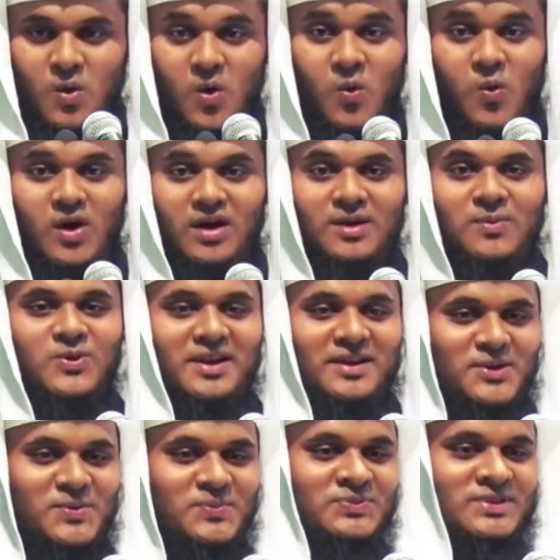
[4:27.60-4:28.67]
ஒவ்வொரு
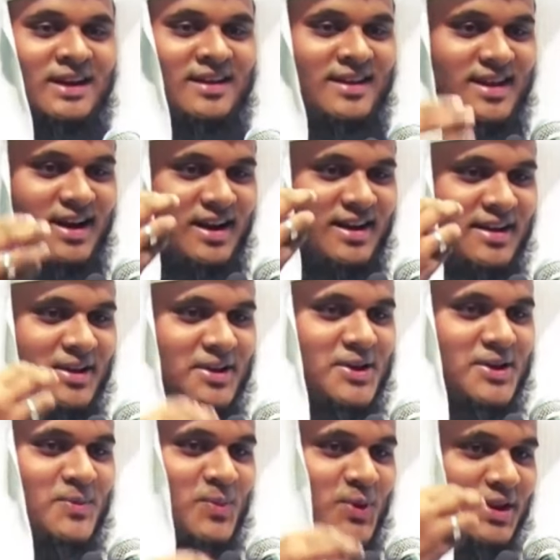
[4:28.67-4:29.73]
முறையும் தன்னை
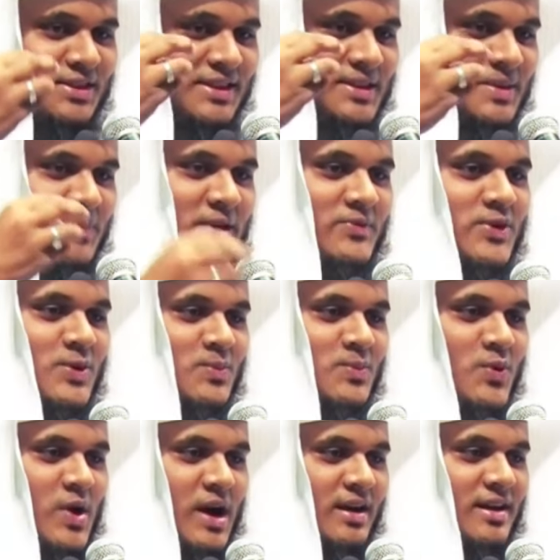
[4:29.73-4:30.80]
அலங்கரிக்கும் பொழுது அந்த பெண்
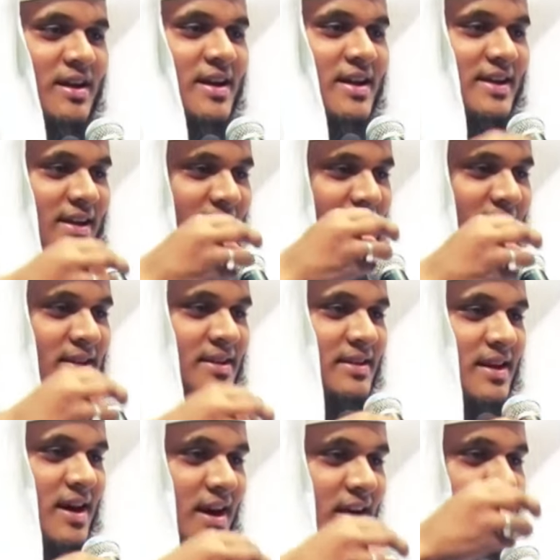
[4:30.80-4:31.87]
விரும்புவாள் என்னை
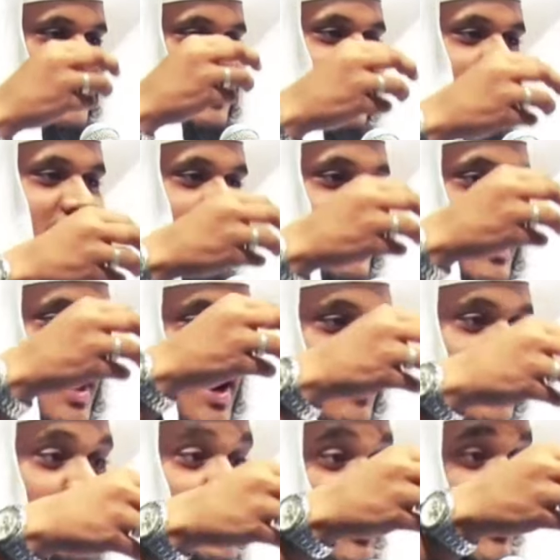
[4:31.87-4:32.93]
அழகு என்று என்
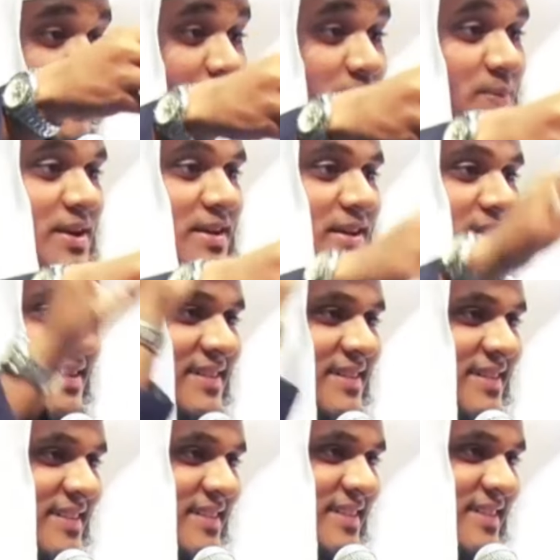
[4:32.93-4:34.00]
கணவன் சொல்ல வேண்டும் என்று
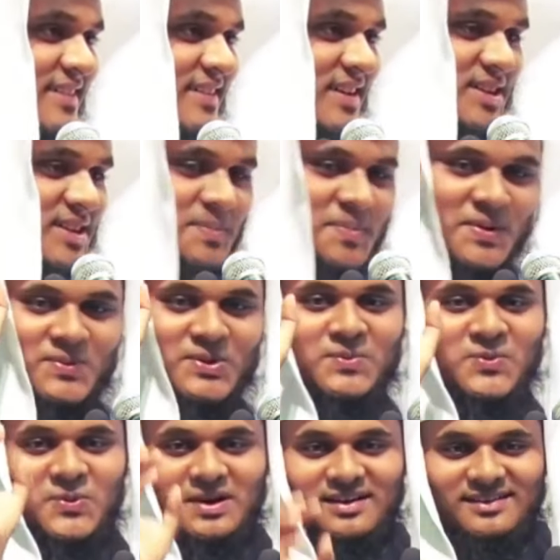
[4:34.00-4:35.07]
அந்த பெண்
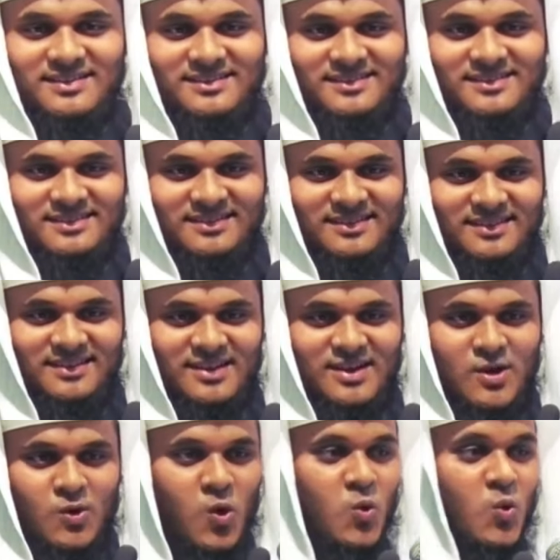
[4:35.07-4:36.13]
விரும்புவாள்
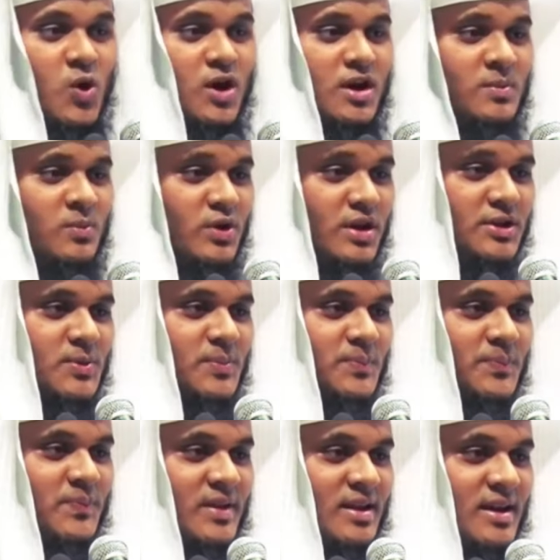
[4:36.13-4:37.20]
ஒவ்வொரு முறையும்
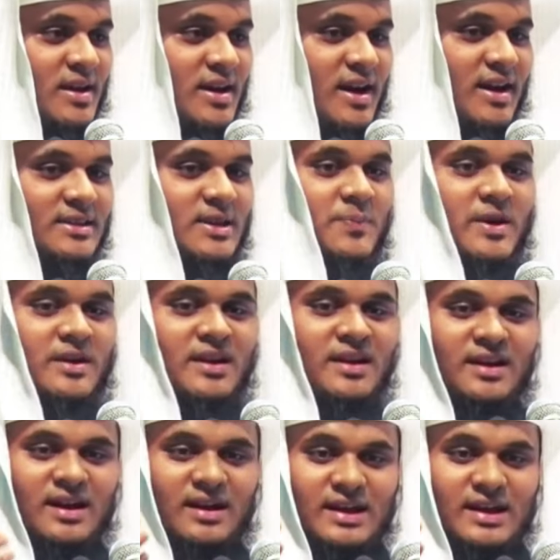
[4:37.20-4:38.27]
அந்த பெண்ணை
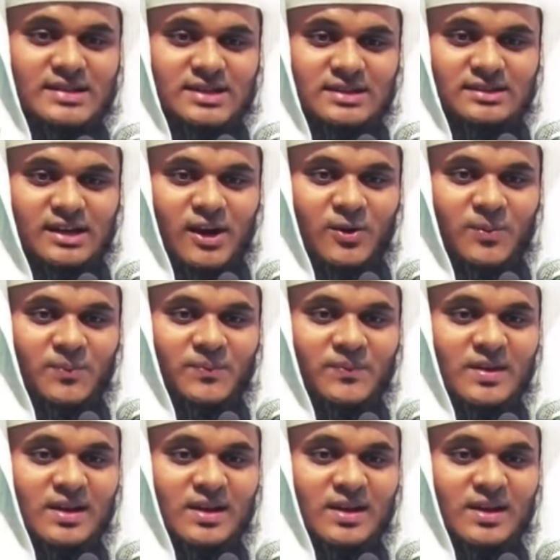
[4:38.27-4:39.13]
நீங்கள் நேசித்தாலும்